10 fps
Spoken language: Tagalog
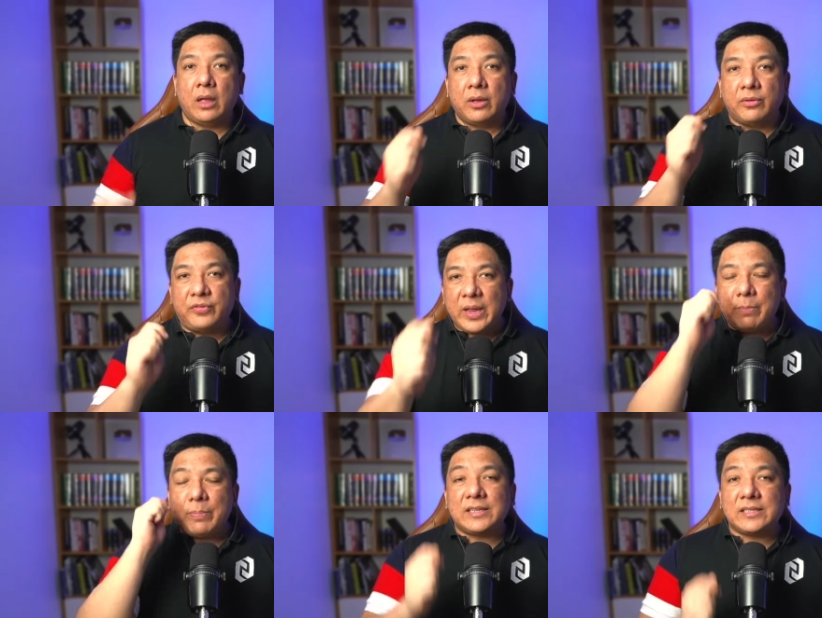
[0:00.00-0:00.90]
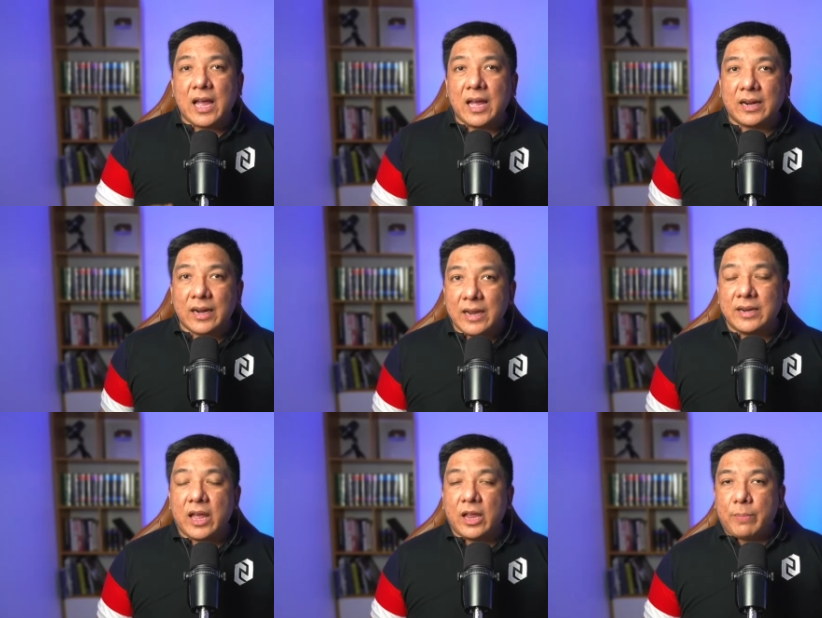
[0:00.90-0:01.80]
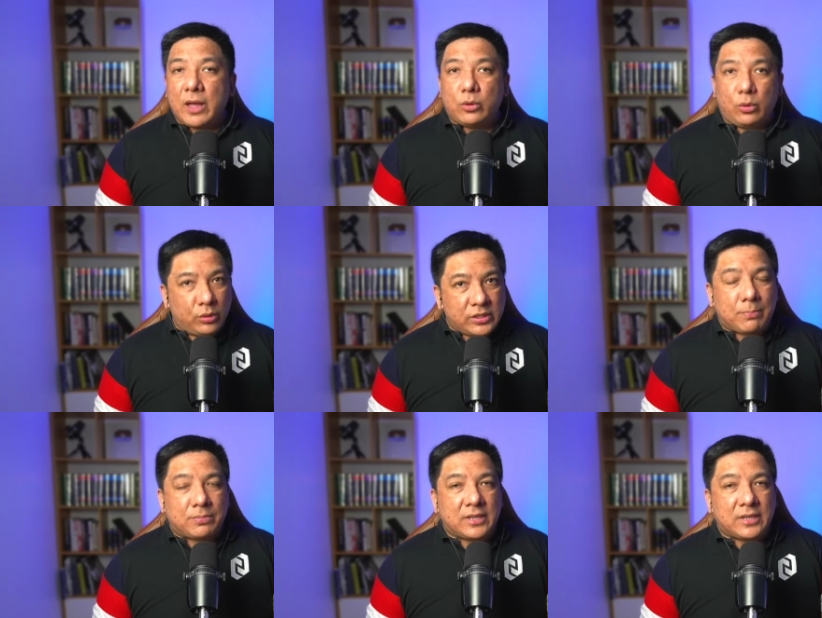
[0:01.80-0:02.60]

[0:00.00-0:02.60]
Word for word: VP Sara nakipag-usap